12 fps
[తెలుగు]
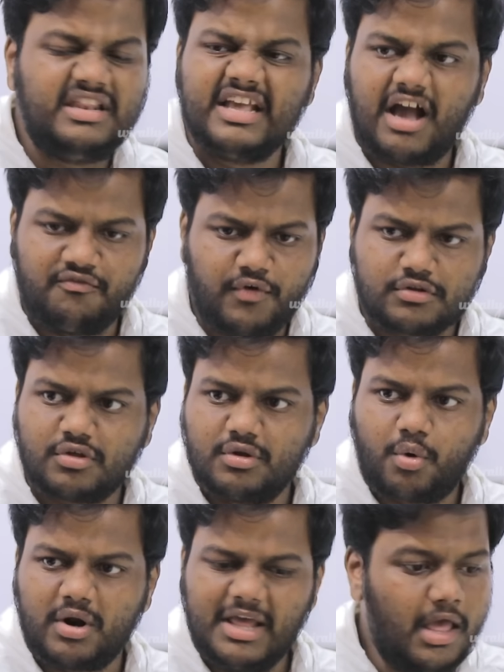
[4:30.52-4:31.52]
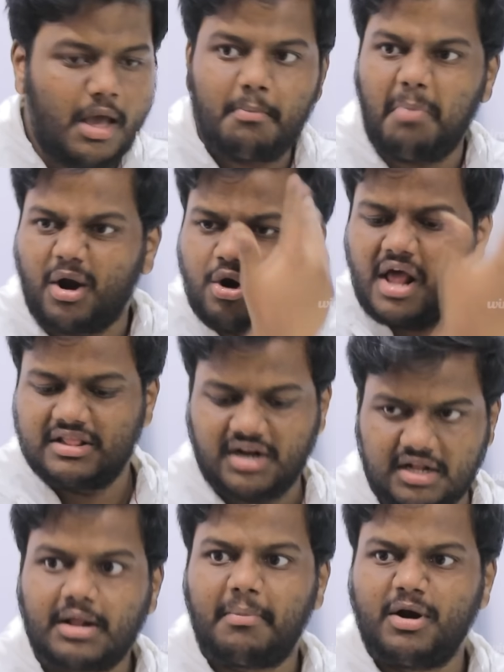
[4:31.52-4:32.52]
ఇన్ని కంఫర్ట్ వదులుకొని పన్ను
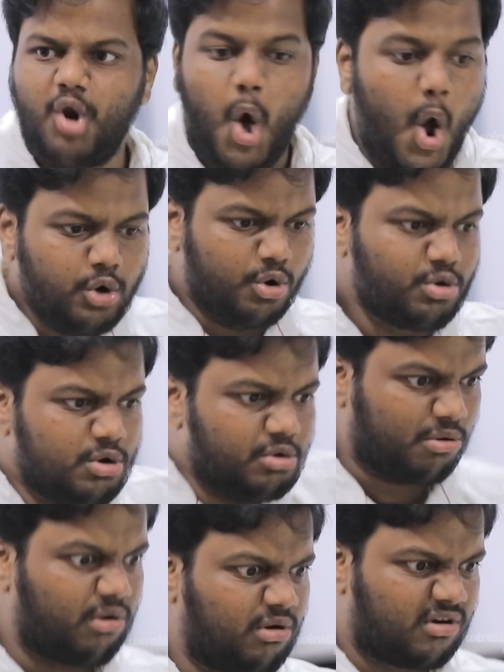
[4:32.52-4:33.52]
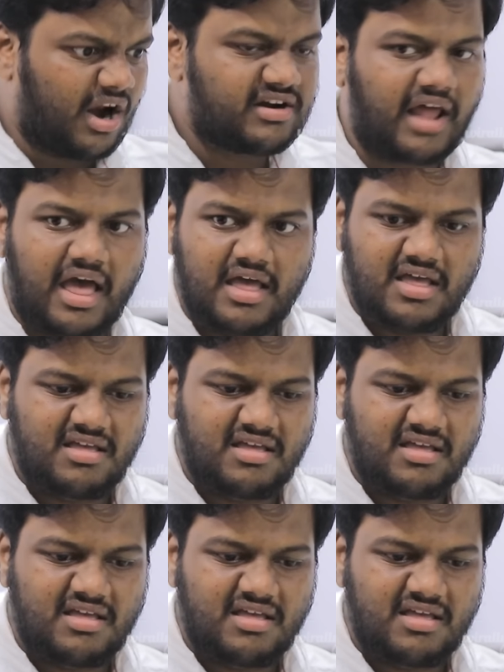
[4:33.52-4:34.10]
వెళ్తాడంట బండ్లో డు అంట